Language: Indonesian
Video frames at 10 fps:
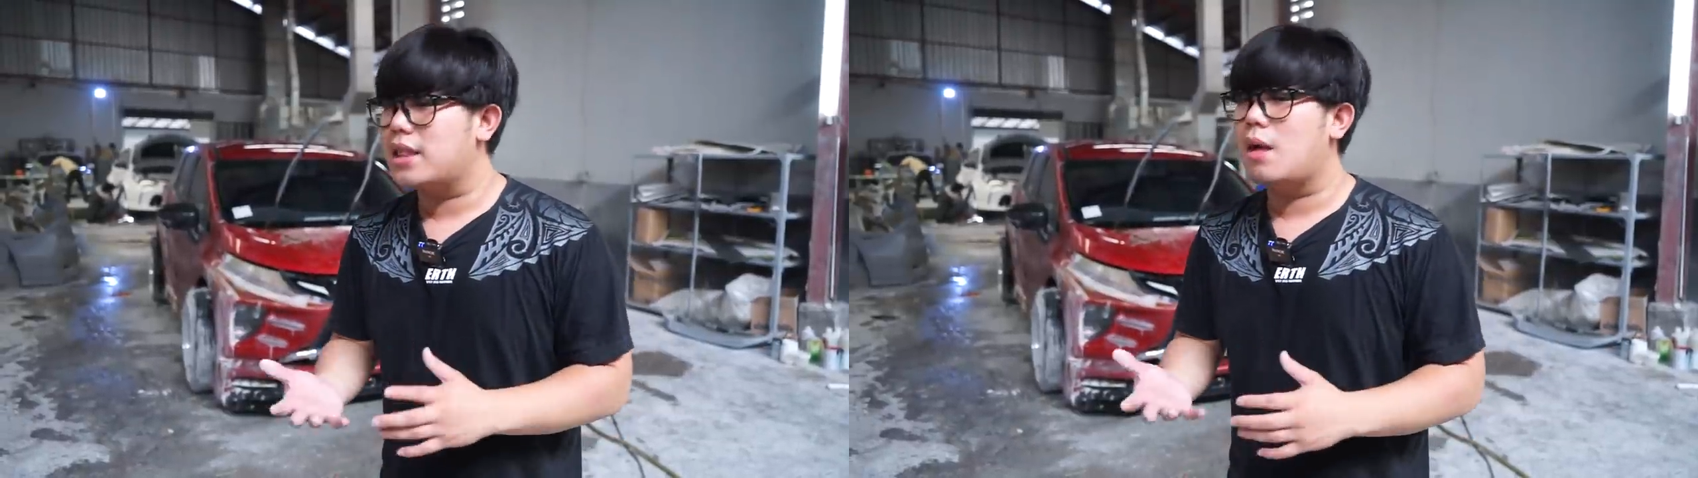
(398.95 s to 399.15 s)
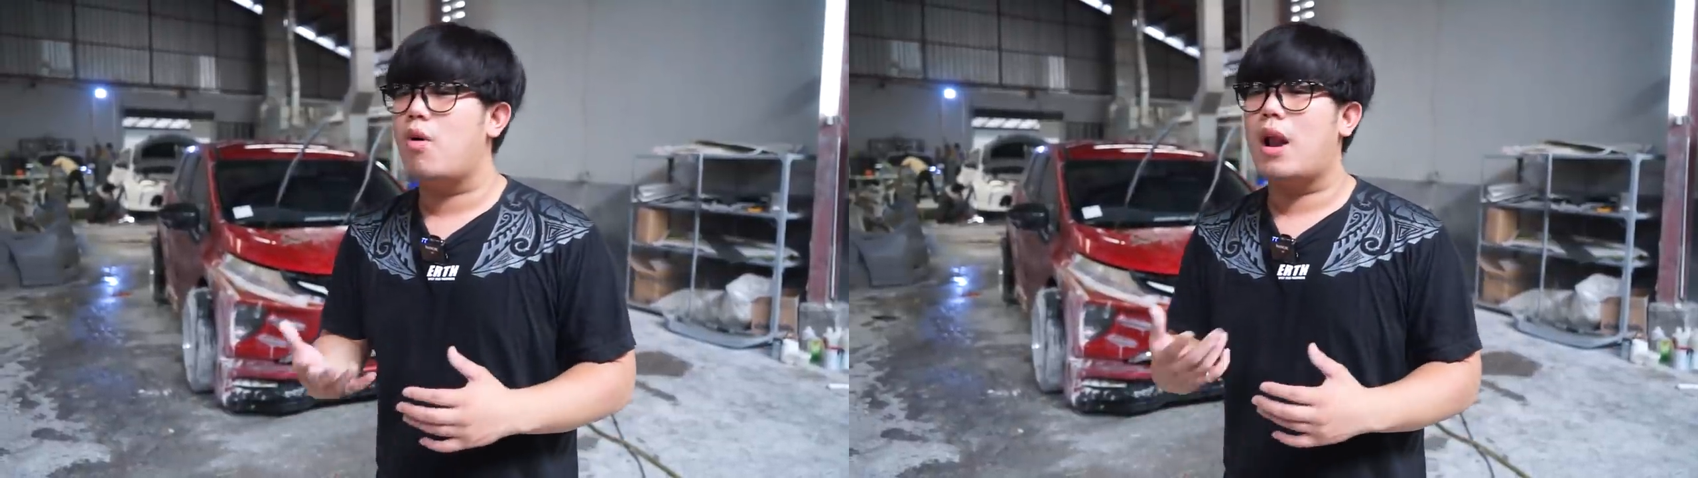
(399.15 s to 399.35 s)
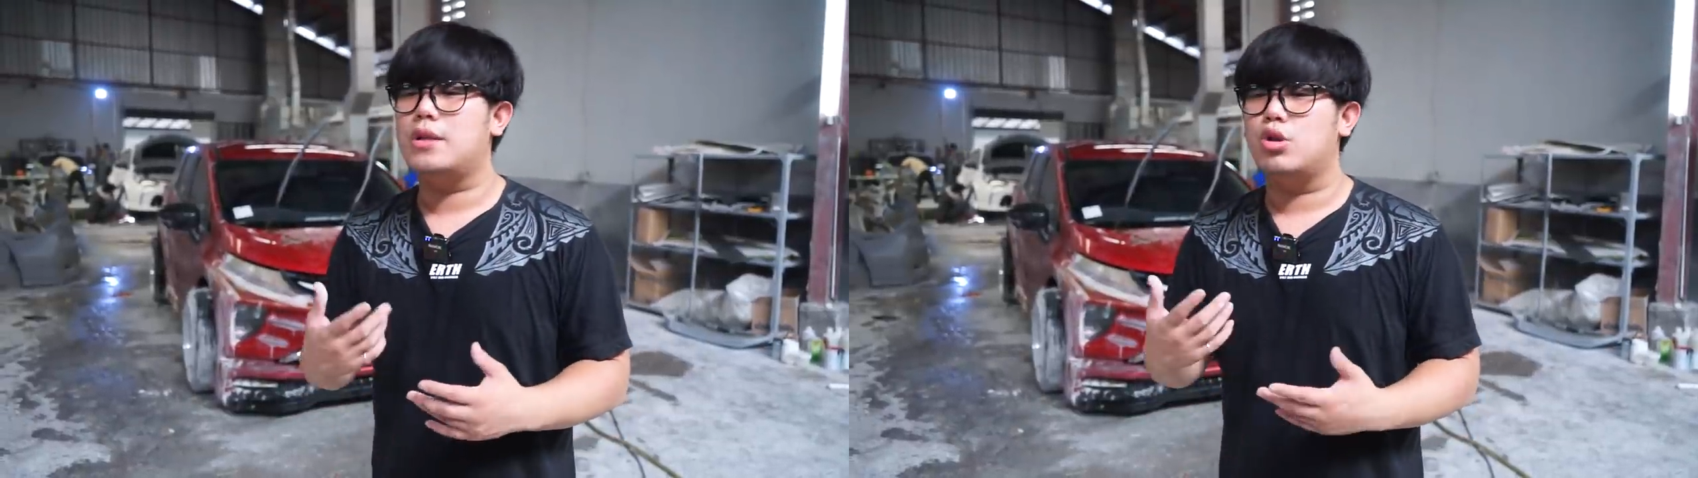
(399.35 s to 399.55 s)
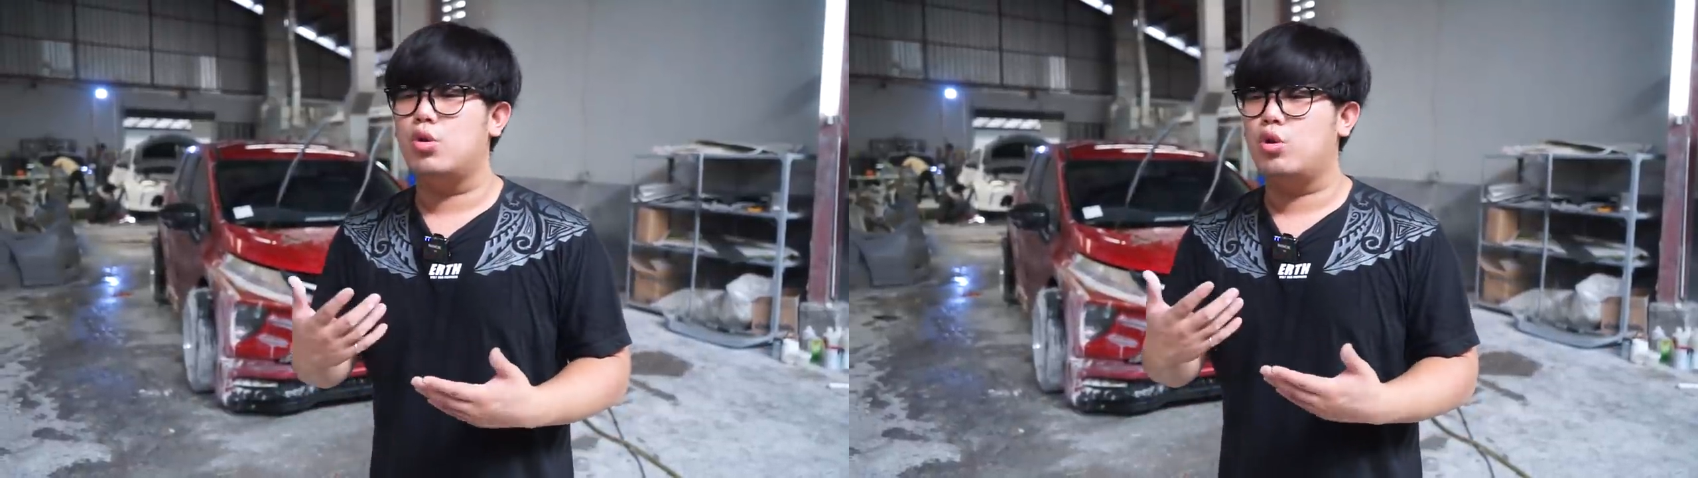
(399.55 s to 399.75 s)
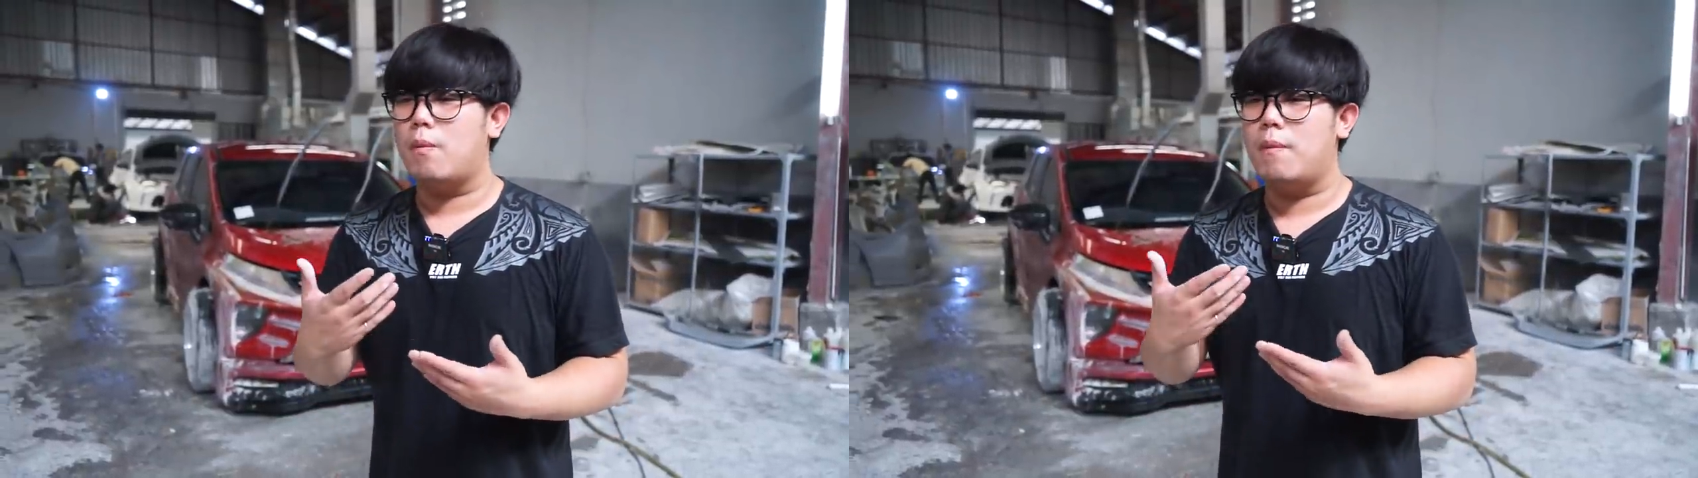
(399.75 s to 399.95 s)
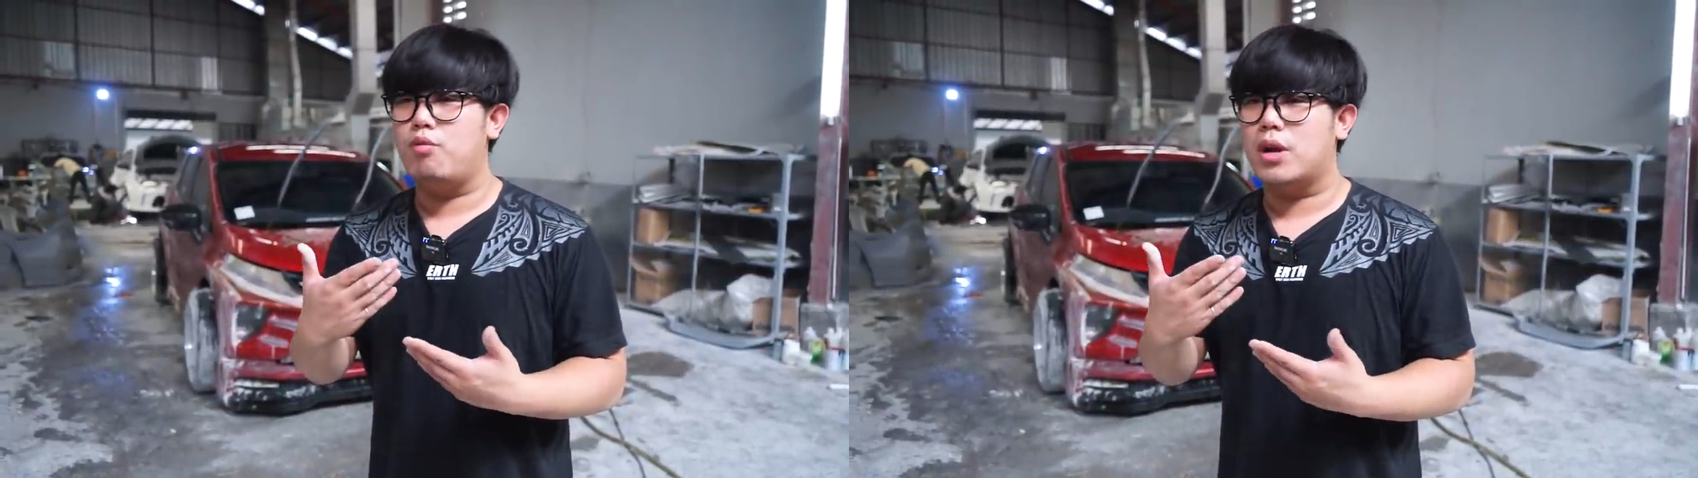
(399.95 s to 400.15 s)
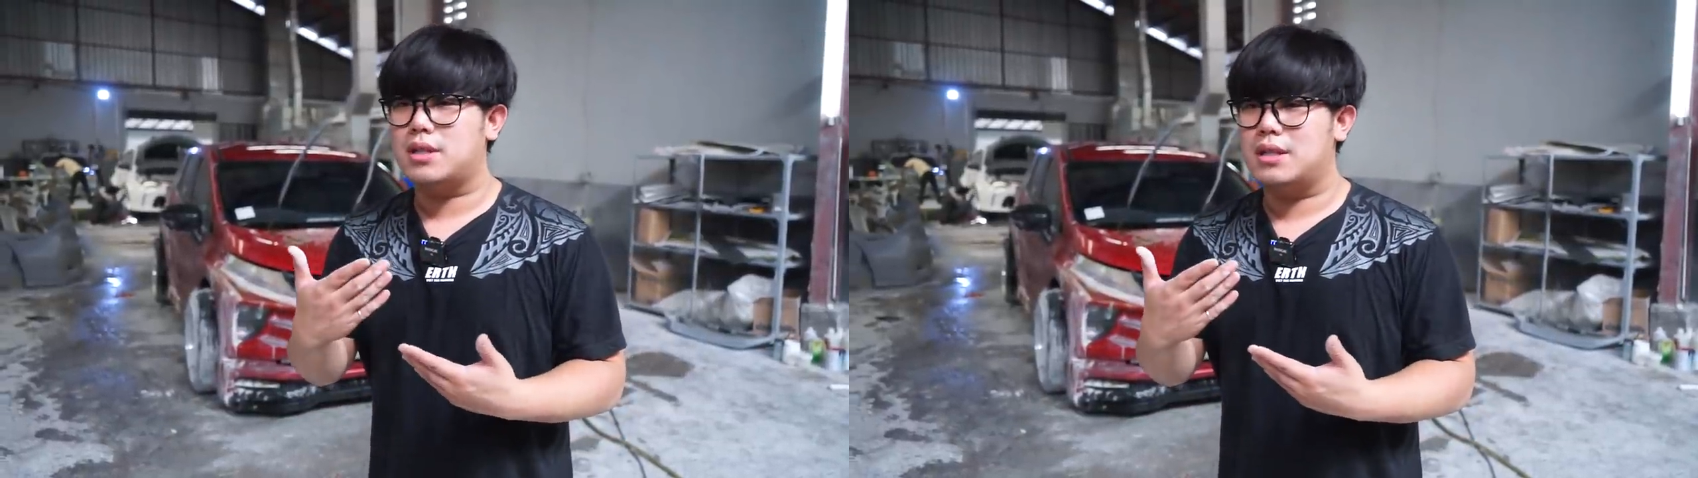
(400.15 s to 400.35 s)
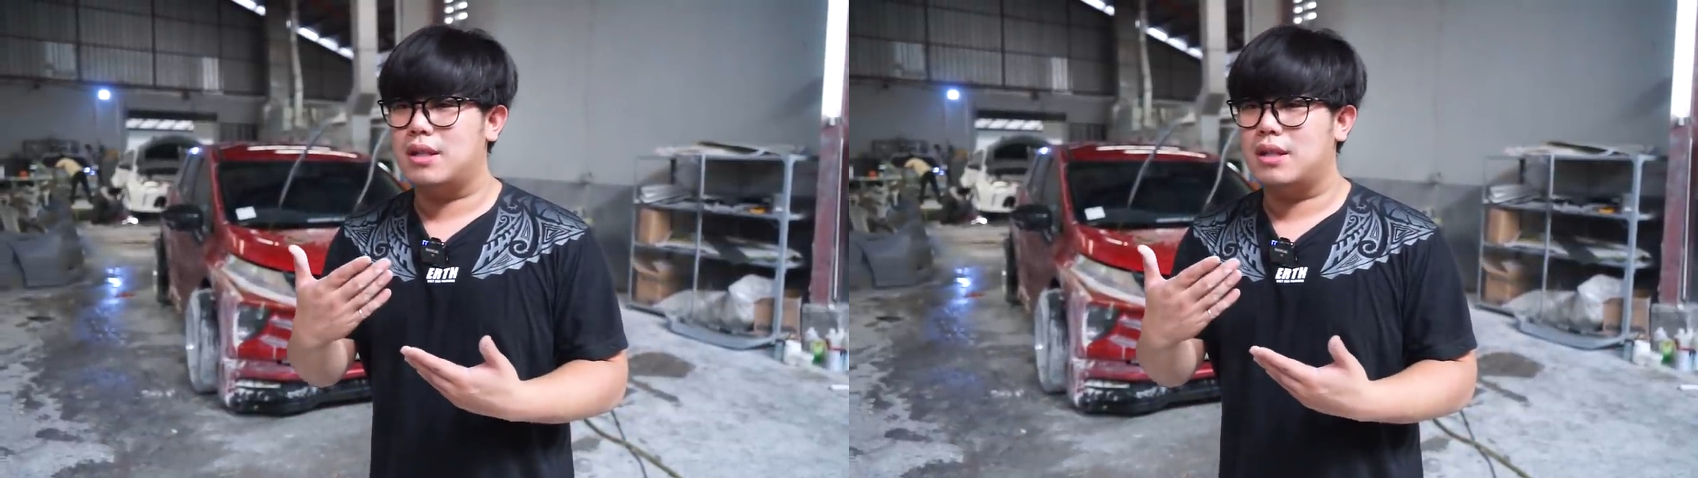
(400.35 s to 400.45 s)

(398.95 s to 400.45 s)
kita mau lanjut untuk membuat